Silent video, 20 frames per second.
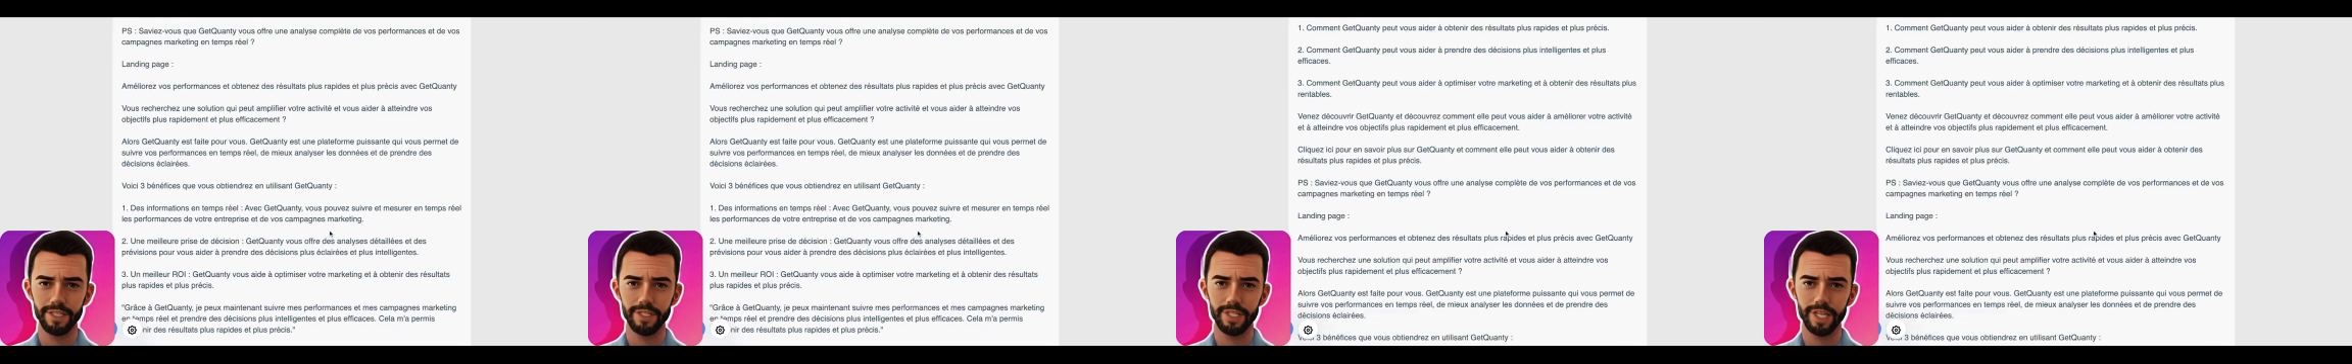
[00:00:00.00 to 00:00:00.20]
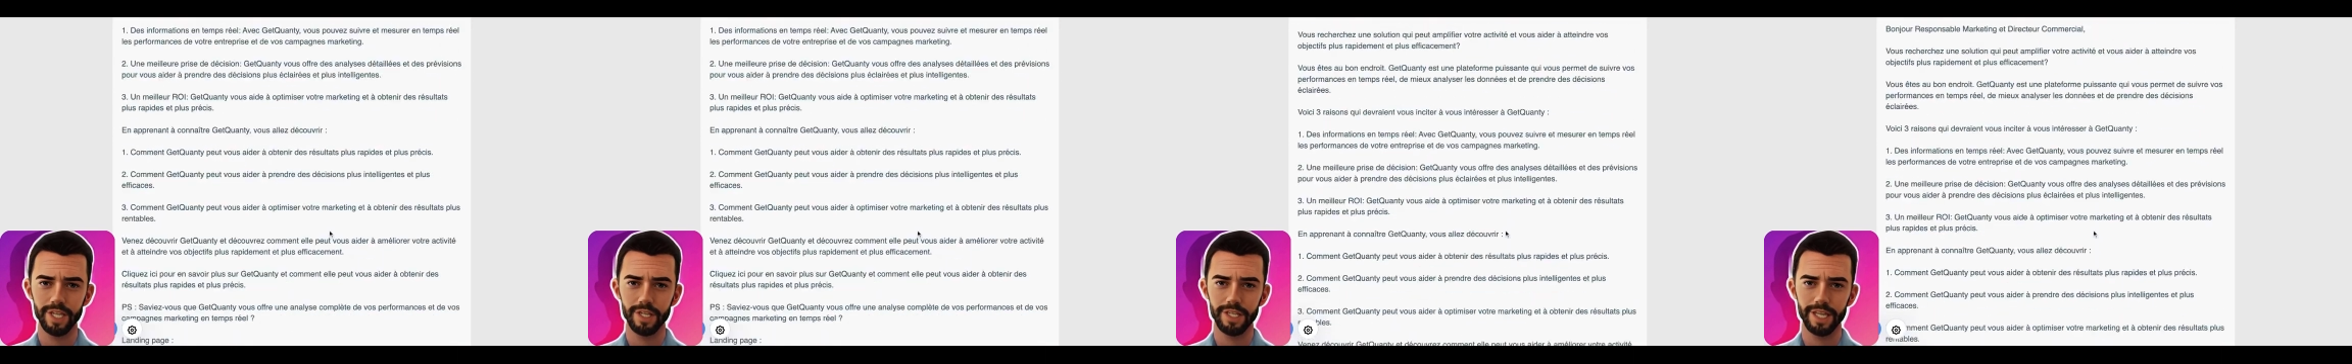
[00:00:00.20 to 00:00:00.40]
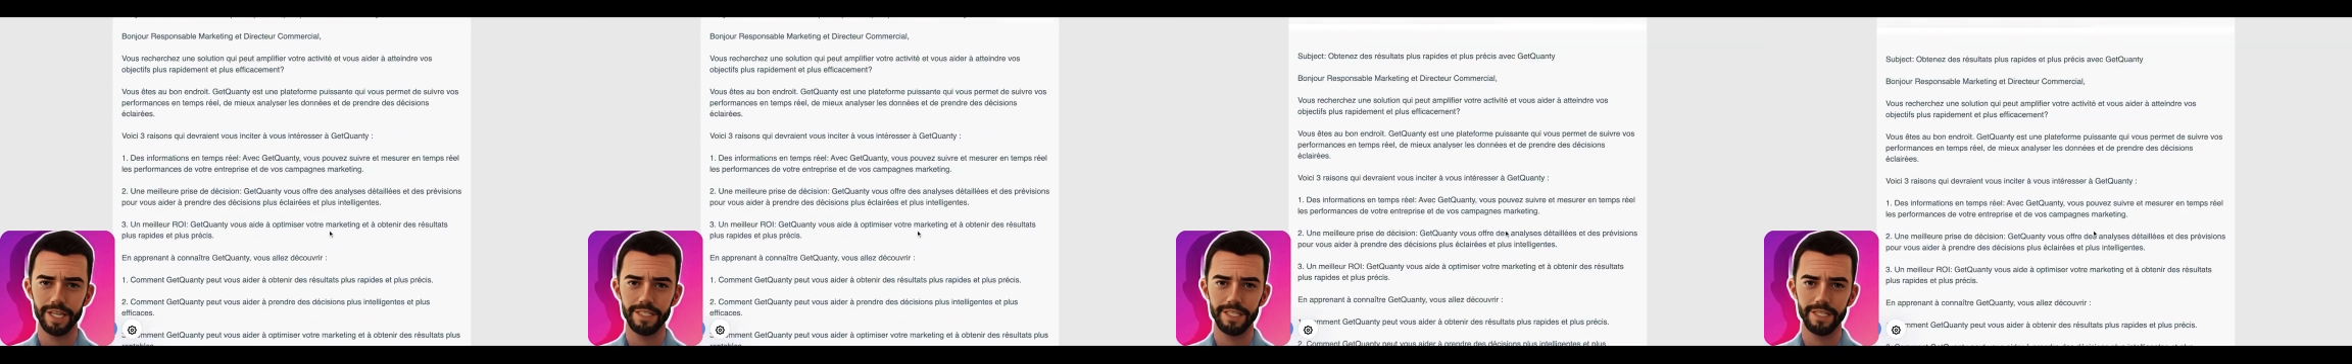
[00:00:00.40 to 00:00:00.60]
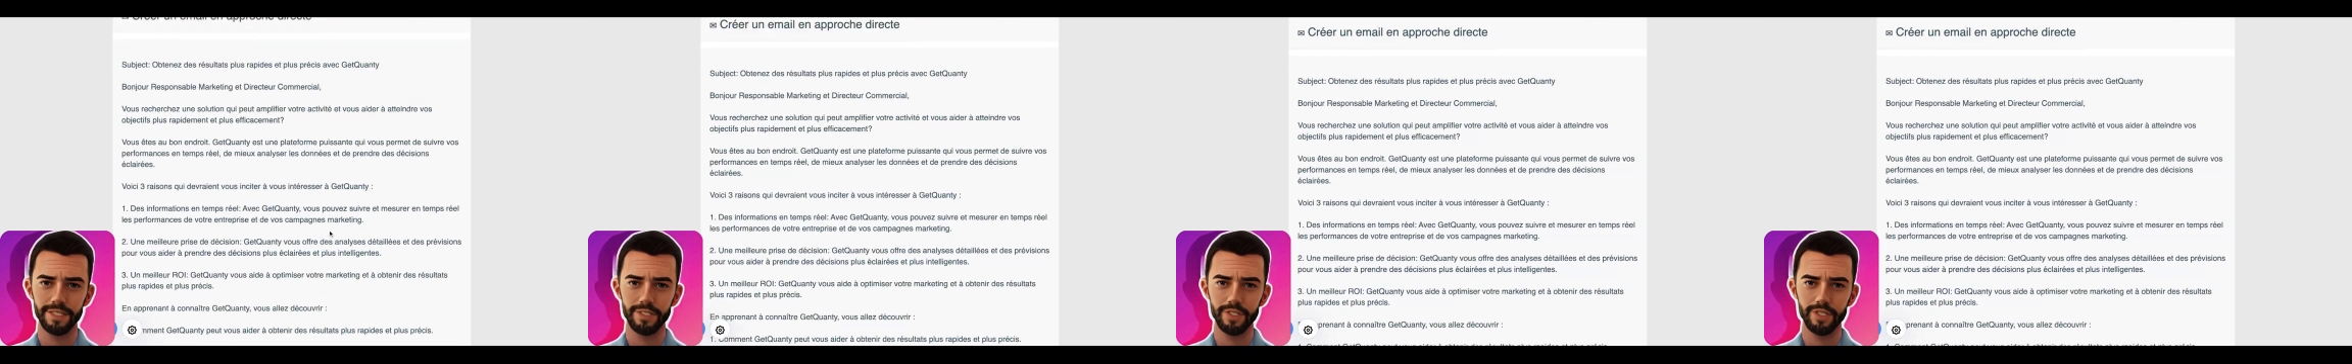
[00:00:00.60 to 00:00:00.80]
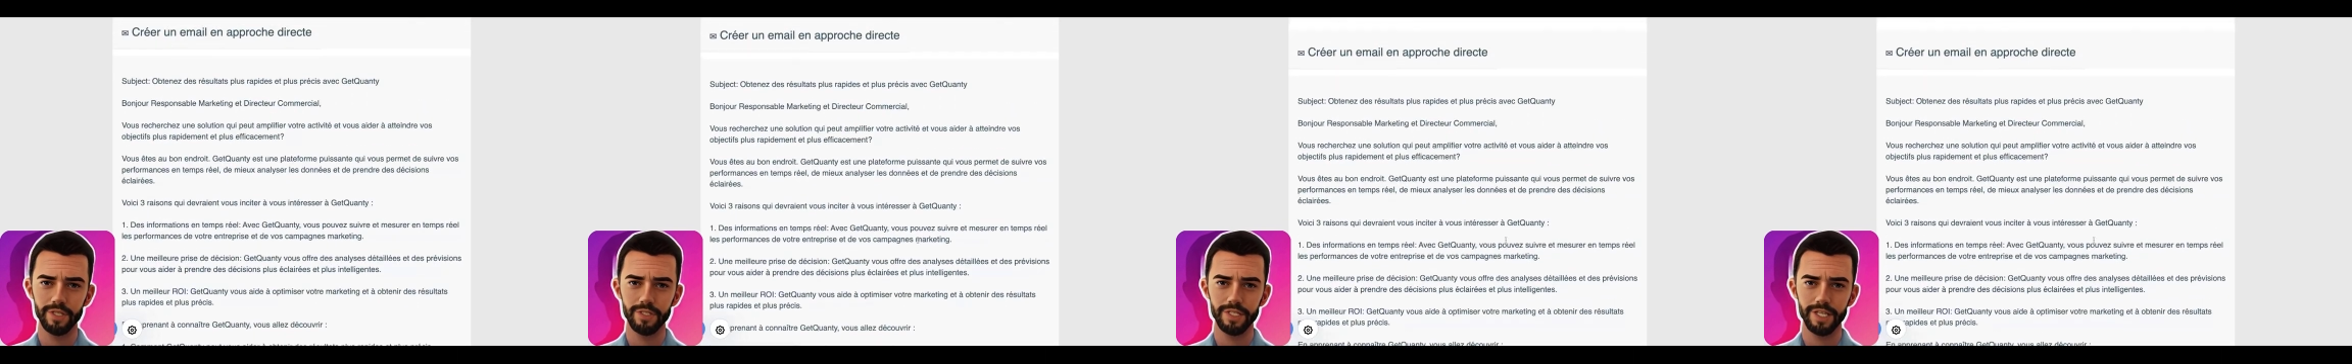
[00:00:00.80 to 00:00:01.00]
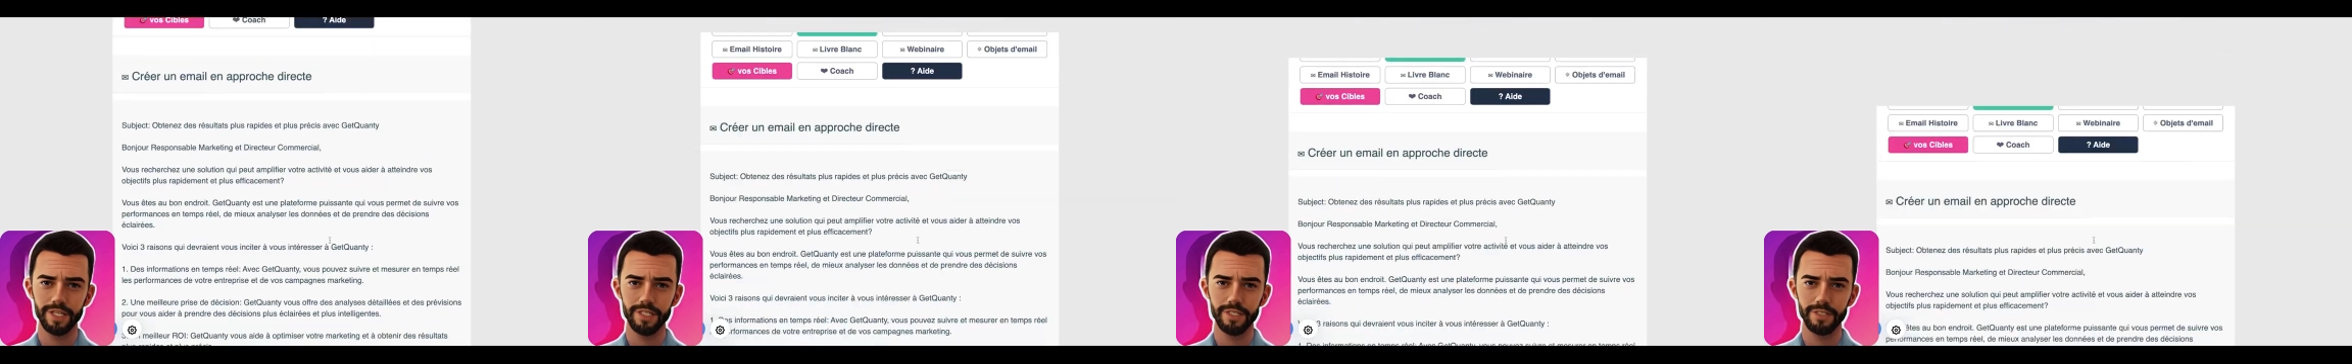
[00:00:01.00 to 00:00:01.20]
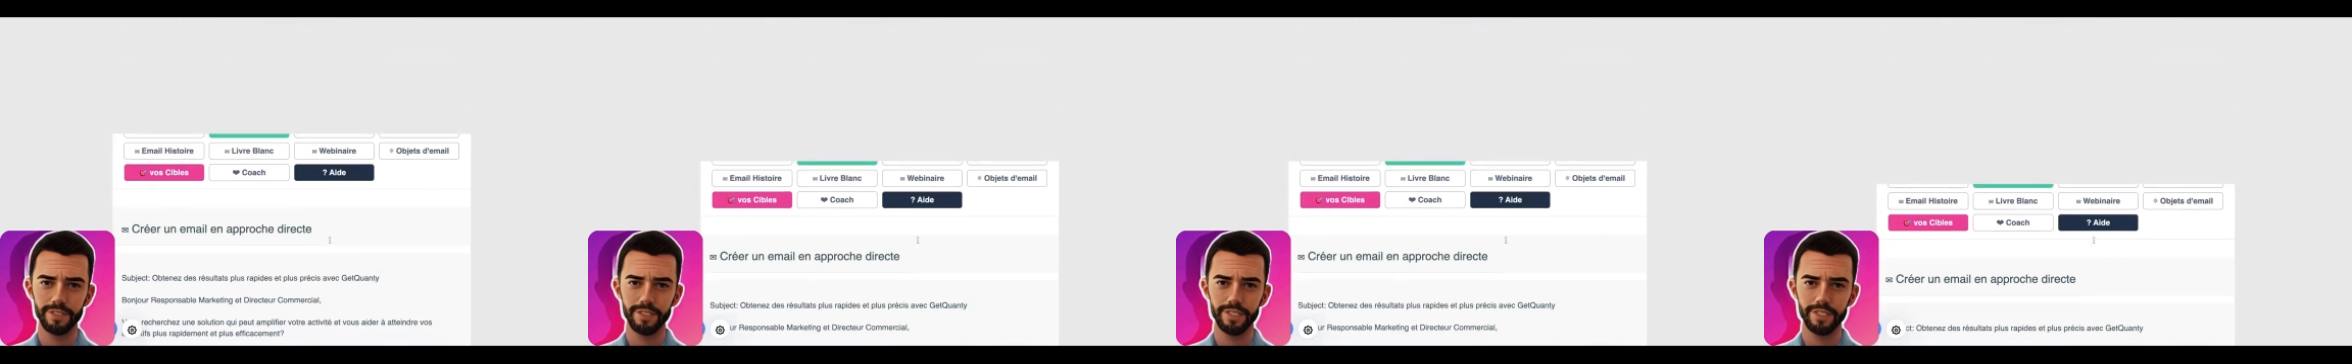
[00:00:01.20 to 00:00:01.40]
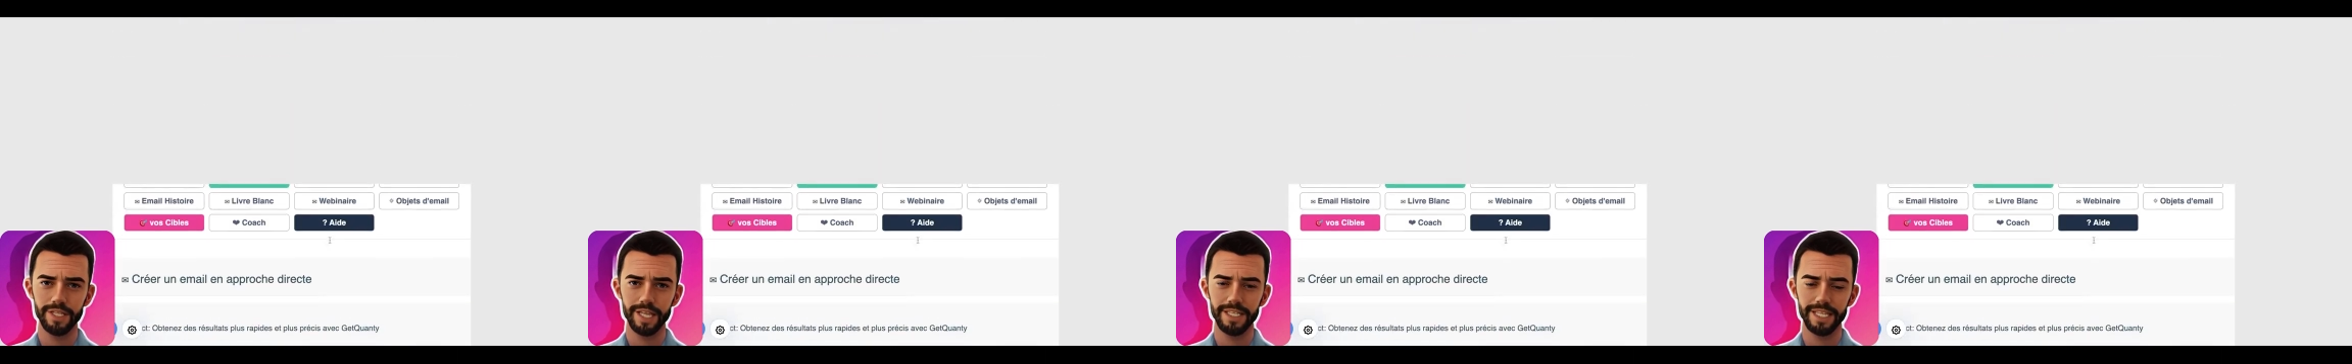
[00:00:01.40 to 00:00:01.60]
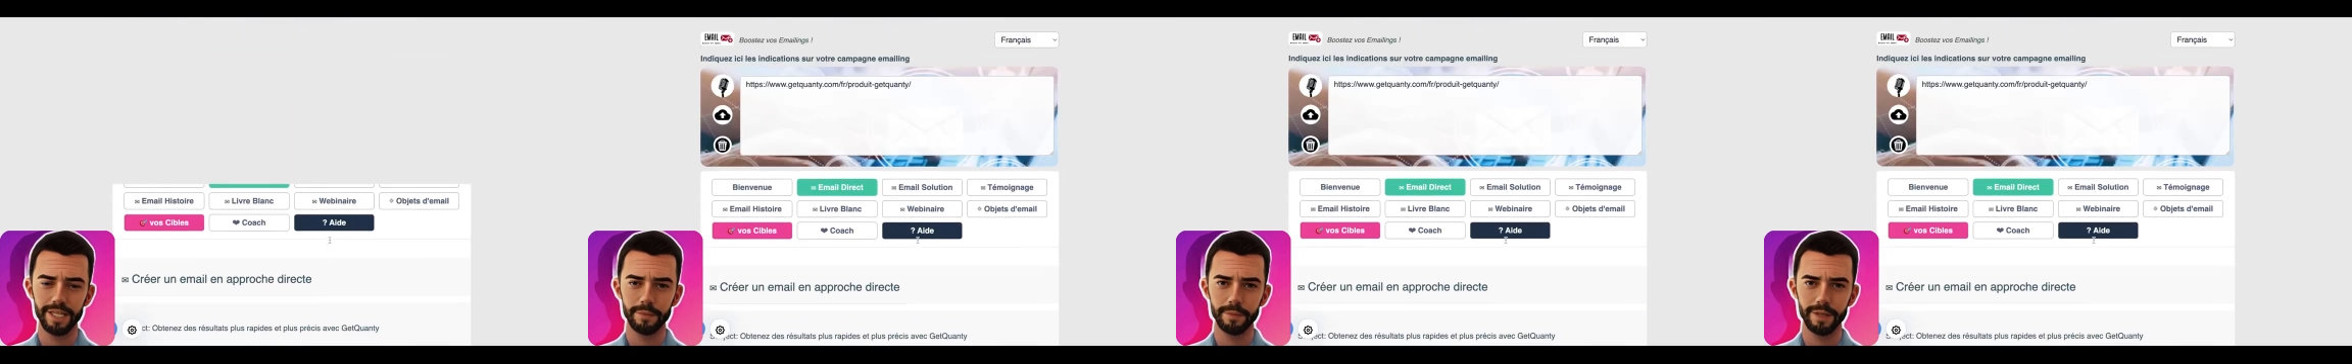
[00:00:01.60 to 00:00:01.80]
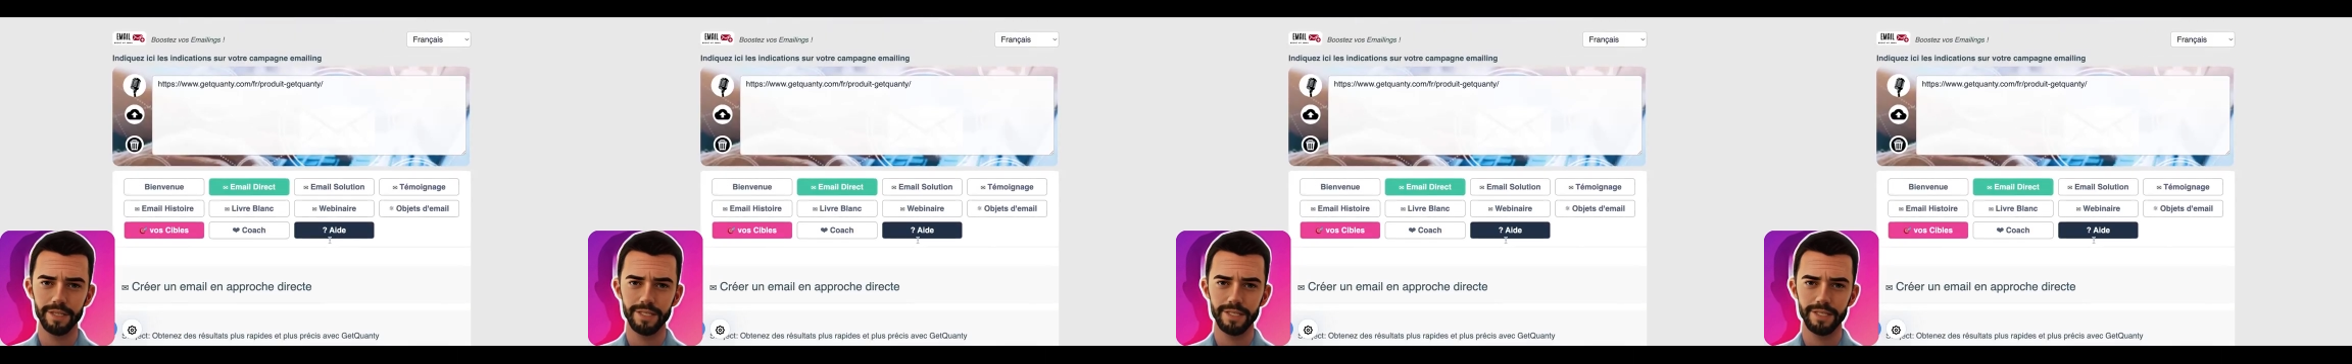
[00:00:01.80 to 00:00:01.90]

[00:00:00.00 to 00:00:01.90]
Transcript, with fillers: sachez que l'intelligence artificielle n'est